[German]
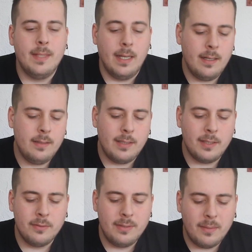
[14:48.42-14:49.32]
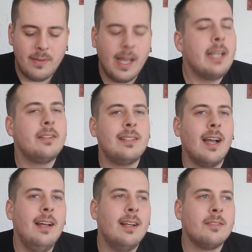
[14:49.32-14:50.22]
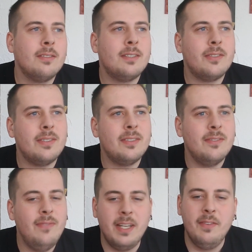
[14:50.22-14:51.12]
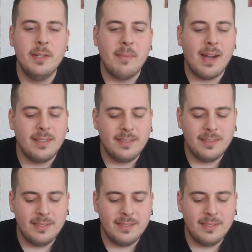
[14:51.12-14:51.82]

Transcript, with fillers: Ja, also das war echt geil, also das werde ich wieder machen.